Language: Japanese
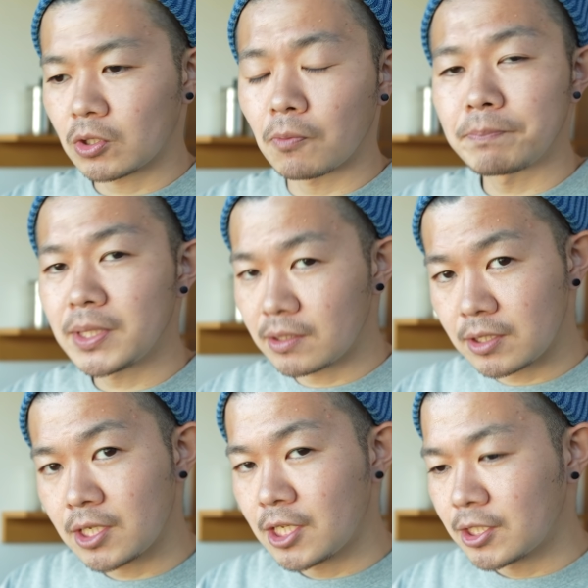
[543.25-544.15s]

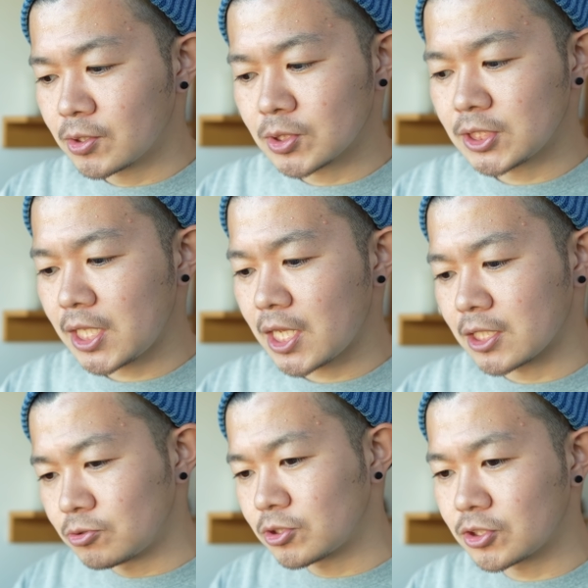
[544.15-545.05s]
トッピングとし
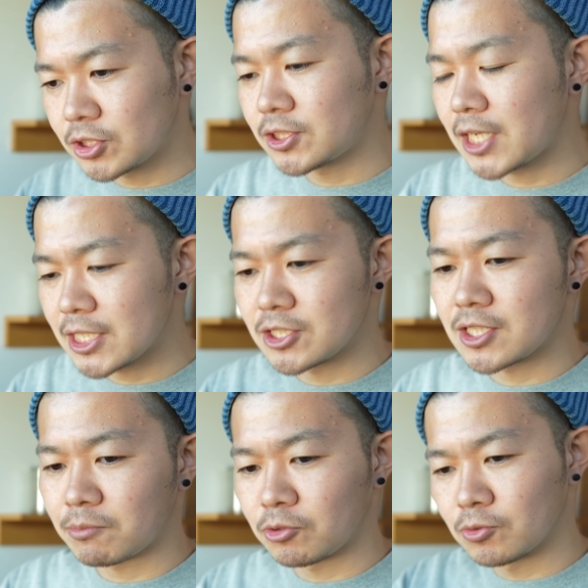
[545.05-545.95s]
て薄くスライスし
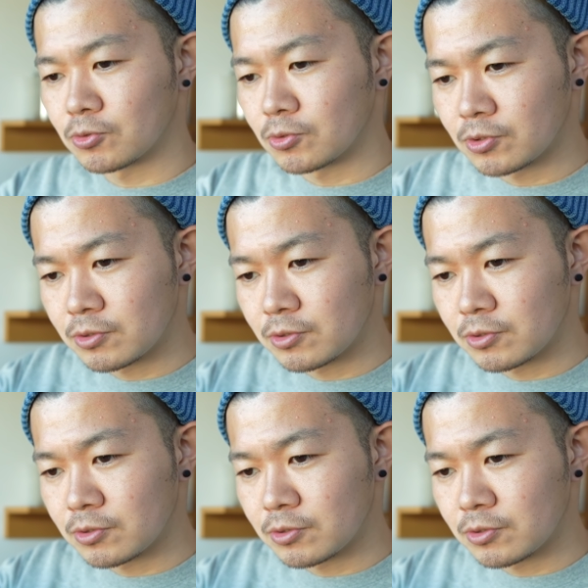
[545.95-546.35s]
たものを